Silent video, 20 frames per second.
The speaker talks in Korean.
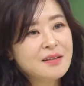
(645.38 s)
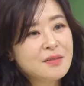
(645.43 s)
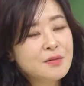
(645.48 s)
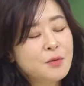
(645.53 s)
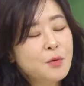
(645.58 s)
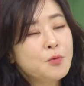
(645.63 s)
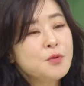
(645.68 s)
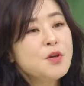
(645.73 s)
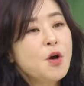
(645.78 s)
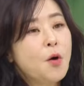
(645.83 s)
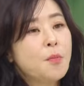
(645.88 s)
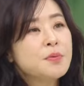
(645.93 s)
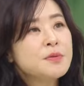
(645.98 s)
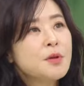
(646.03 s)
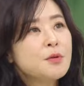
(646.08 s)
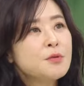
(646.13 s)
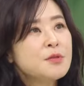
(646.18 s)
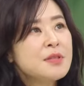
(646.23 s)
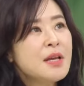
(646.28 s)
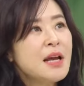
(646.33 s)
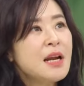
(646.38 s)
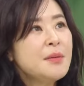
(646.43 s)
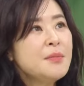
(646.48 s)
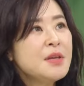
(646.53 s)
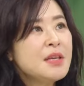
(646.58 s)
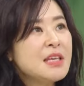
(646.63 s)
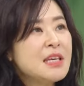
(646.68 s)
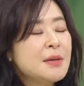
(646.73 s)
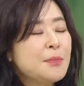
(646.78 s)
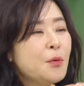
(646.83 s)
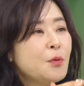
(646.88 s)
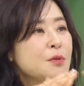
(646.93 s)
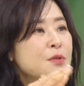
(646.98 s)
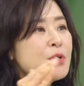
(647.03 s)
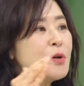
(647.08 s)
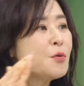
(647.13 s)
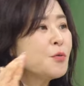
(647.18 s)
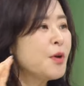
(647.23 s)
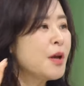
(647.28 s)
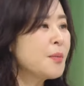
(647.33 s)
돈이 없어도 사람이
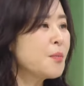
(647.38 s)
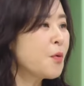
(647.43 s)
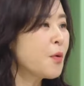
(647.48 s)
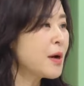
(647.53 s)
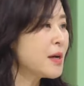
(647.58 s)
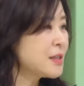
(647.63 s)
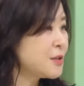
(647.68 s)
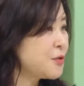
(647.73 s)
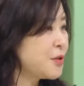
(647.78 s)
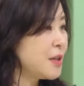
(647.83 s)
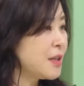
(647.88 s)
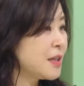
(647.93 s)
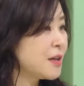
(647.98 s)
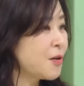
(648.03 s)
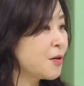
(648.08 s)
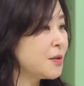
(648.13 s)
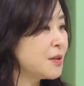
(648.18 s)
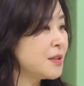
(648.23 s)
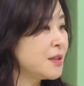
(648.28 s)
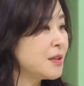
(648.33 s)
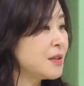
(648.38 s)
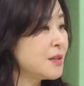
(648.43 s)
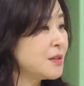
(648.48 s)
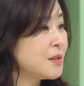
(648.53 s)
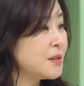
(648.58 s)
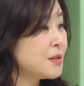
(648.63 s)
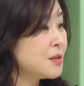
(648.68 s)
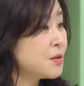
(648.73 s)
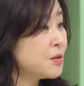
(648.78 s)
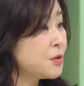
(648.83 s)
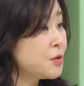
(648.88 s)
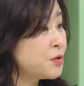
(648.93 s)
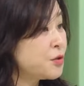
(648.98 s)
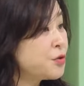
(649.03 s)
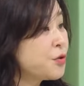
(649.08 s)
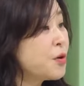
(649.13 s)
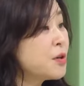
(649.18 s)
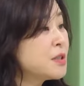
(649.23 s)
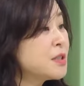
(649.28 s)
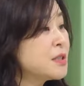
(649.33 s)
기본적으로 행복할 수 있는 것들은
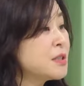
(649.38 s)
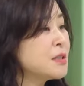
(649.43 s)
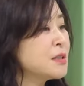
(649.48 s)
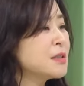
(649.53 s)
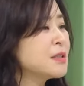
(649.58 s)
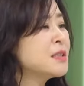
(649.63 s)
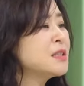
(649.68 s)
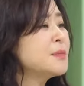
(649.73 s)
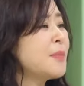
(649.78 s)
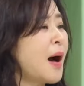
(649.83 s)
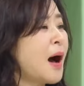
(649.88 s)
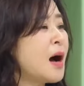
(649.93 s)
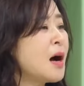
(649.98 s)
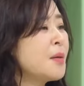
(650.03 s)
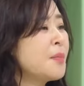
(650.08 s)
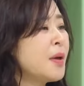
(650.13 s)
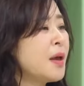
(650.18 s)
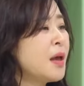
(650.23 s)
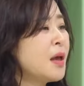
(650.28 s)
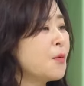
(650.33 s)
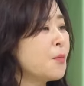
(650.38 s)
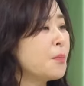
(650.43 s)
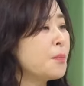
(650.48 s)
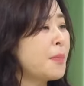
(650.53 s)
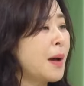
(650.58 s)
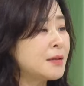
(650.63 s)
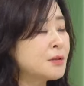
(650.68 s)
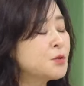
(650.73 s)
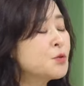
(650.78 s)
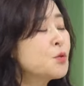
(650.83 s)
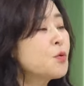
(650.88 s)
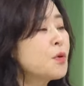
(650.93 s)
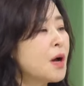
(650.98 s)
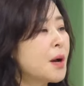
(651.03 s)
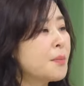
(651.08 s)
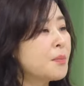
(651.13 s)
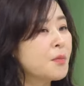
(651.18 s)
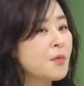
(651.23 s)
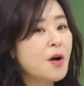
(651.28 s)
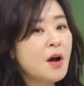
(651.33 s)
주어지는 그 마음의
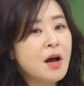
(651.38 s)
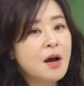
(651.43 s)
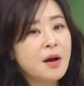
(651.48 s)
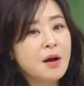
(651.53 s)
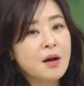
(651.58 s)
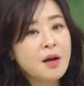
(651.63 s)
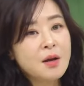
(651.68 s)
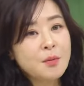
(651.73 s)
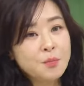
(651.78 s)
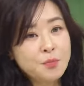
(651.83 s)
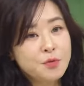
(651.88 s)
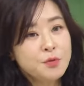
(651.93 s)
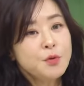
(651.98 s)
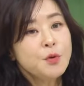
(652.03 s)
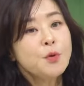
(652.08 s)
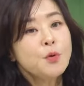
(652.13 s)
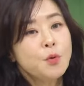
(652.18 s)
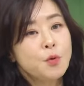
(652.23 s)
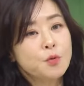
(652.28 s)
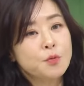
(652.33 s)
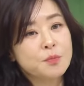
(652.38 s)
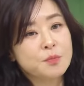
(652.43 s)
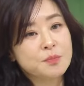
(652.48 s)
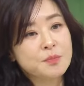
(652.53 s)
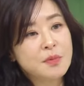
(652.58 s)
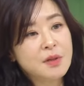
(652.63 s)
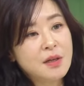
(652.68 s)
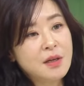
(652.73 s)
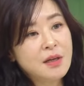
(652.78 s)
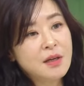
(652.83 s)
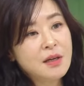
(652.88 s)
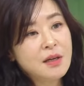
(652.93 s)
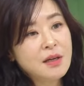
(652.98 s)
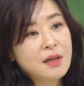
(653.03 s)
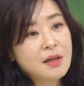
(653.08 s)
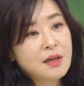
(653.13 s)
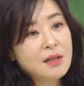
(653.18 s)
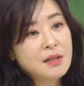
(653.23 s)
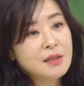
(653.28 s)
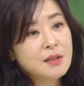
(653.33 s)
만족감과 풍요로움
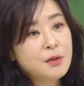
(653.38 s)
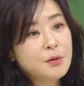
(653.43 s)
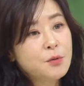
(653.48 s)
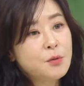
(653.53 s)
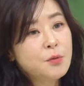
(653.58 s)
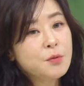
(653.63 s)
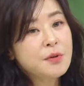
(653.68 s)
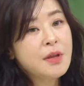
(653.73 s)
그리고